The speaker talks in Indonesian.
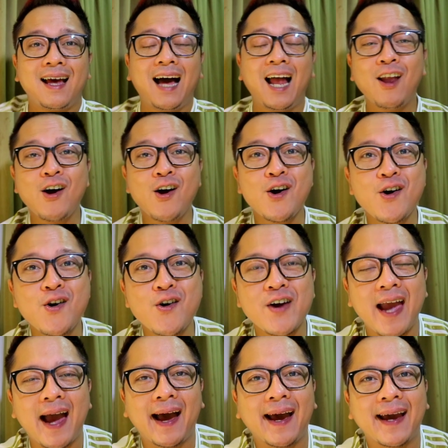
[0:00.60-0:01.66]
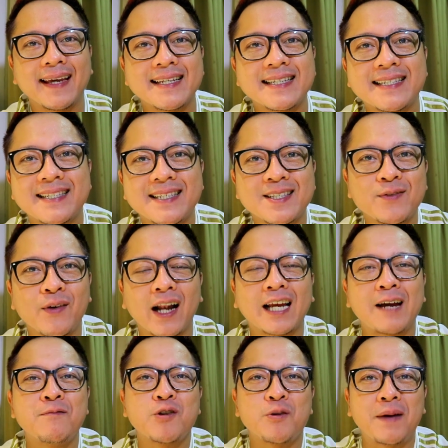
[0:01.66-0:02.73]
Halo guys,
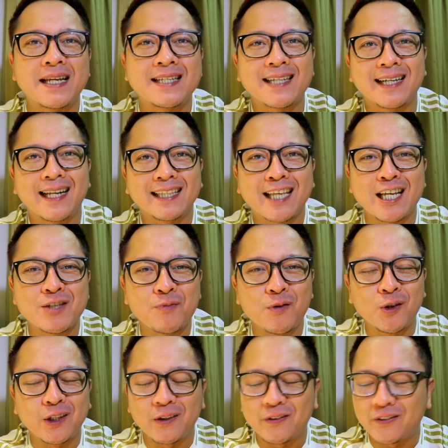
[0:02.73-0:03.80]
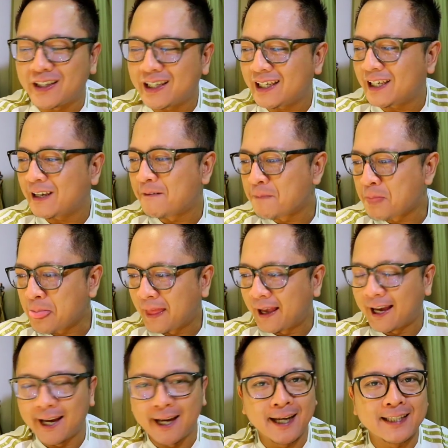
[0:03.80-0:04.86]
welcome to my channel T10 TV
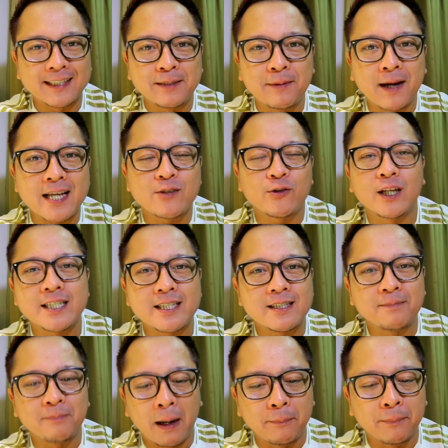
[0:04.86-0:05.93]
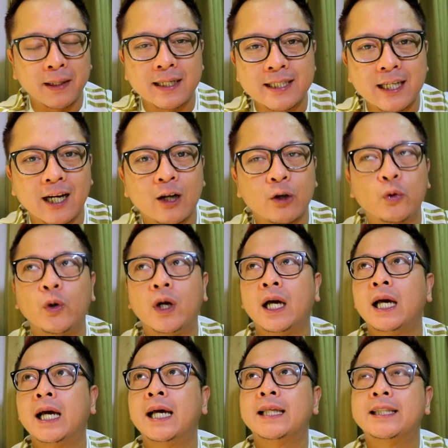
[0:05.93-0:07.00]
uh, Terima kasih sudah mampir di channel
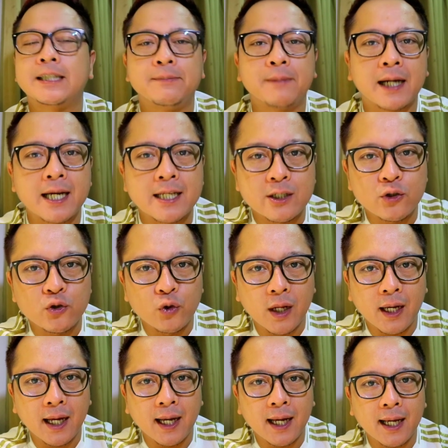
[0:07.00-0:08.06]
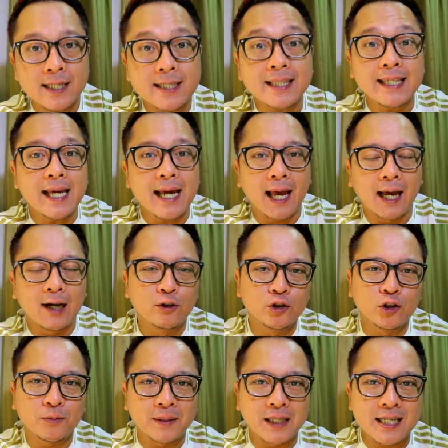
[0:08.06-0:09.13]
gua Terima kasih sudah setia
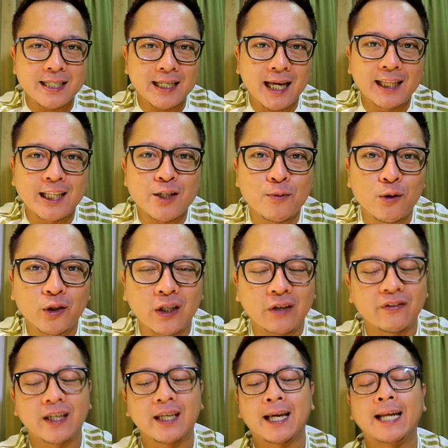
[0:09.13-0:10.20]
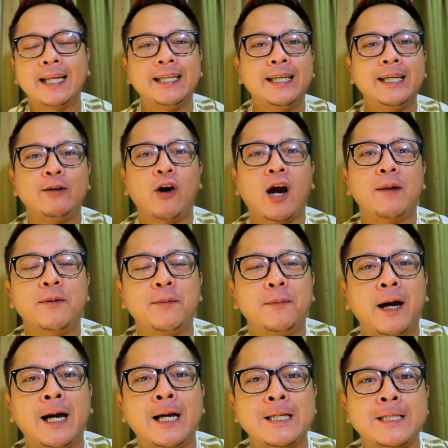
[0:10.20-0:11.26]
untuk menyaksikan T10 TV Kali ini gua akan
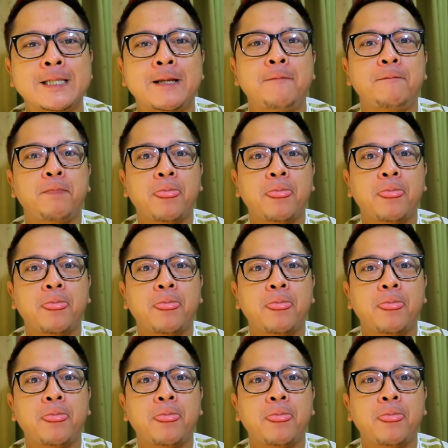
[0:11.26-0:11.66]
membahas